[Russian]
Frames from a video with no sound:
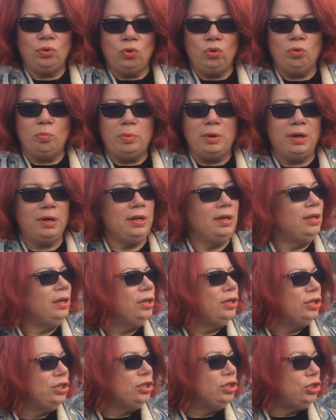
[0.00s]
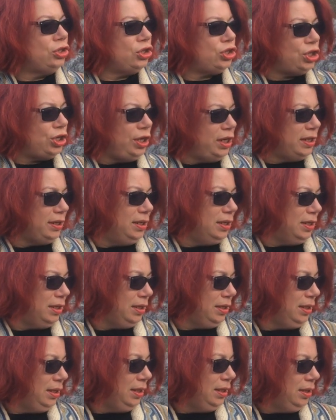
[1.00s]
оба,
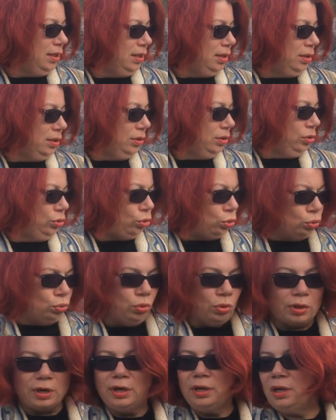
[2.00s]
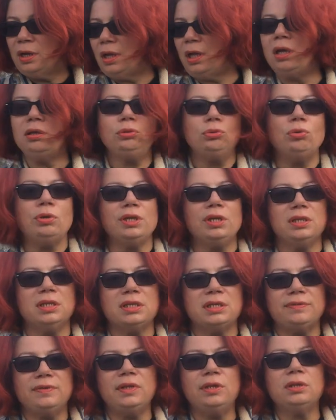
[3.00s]
чеда, тур, как только не
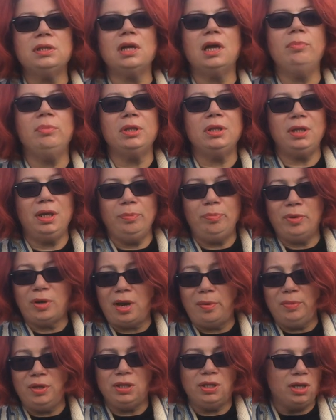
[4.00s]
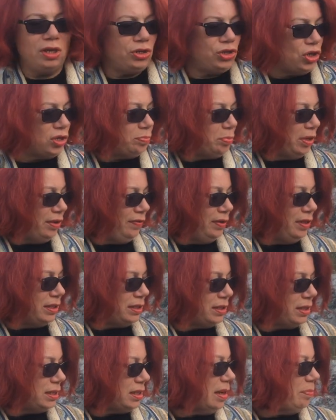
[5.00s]
называют каменные пирамидки. Их сейчас
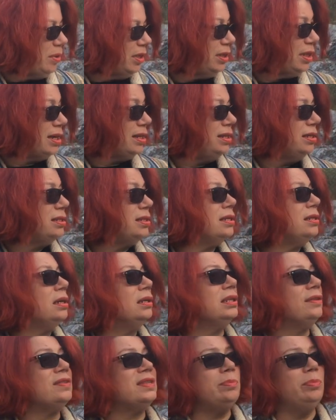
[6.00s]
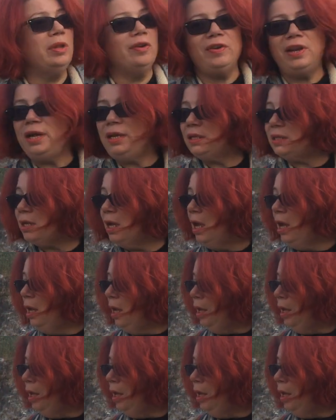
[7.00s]
появилась, кстати, опять традиция, как-то возобновляется,